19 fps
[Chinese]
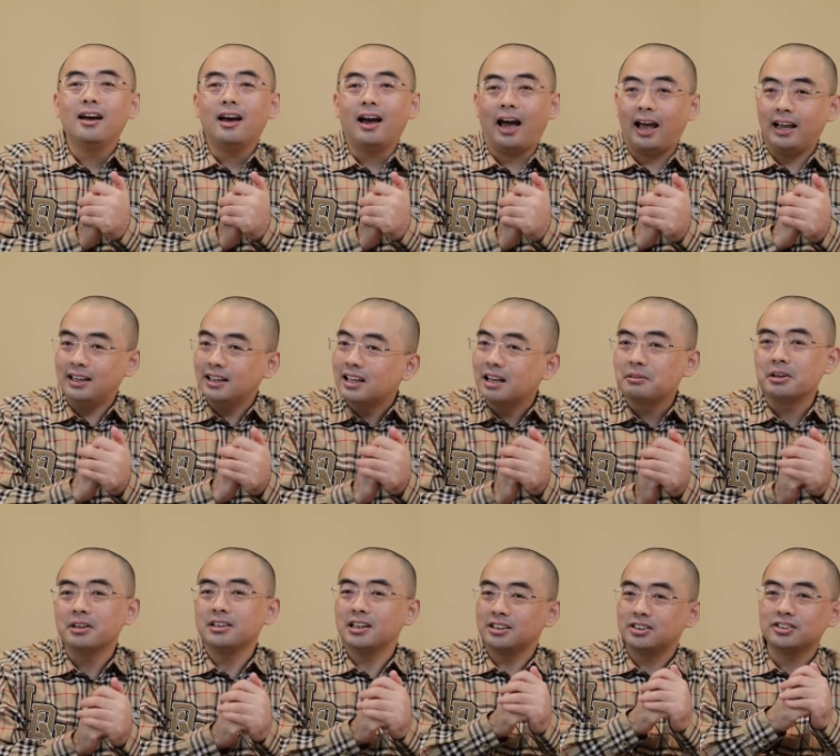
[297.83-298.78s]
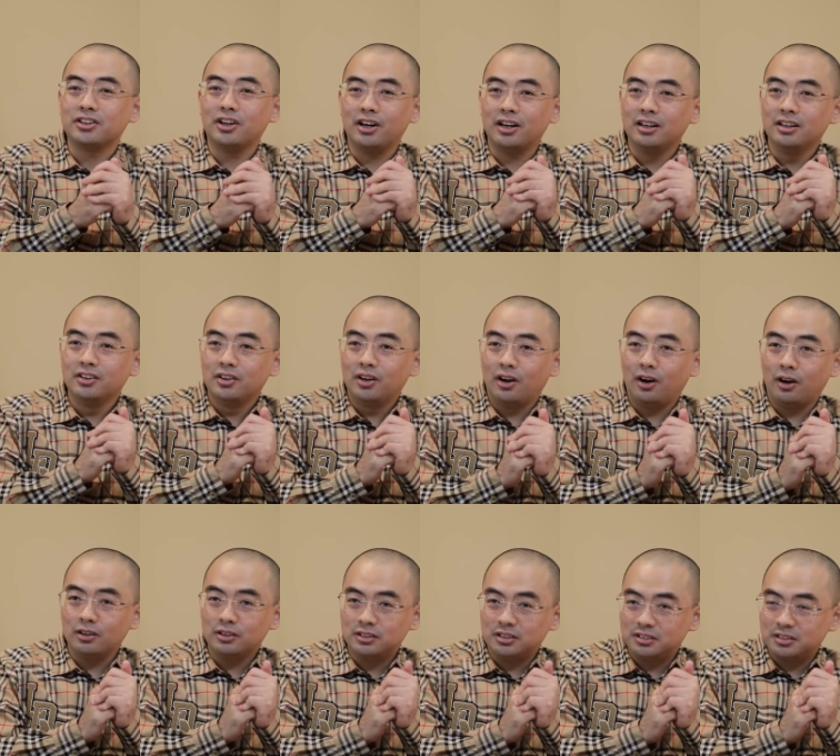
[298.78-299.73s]
哎，叶简明也是个
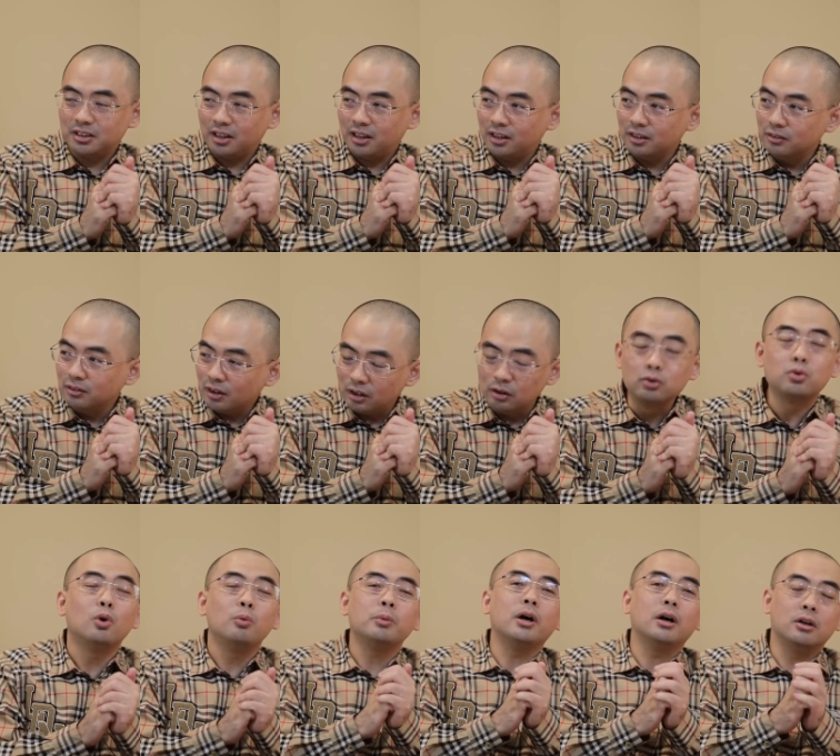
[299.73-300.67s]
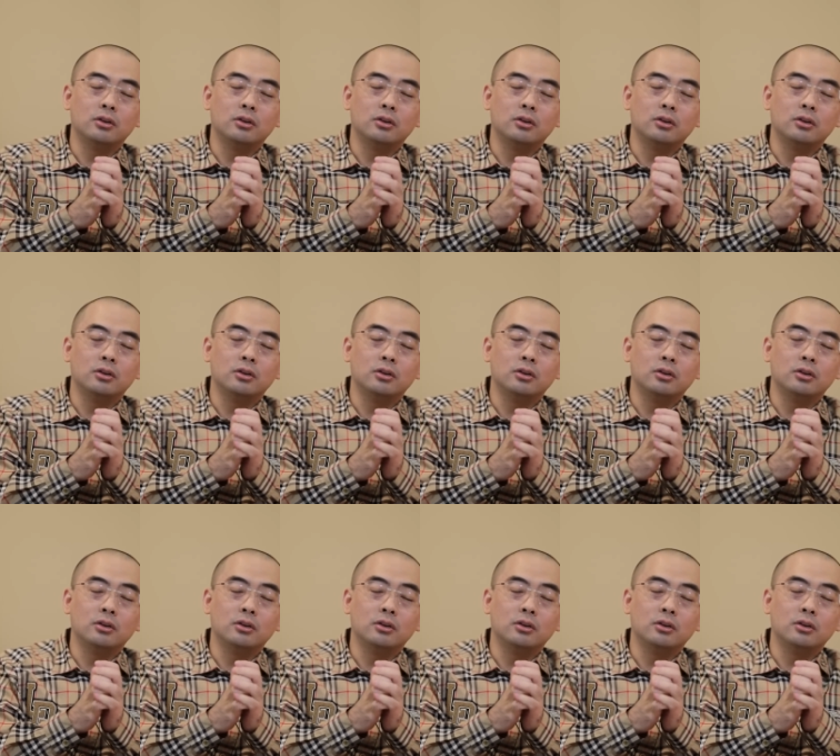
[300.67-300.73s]
啊。很很聪明，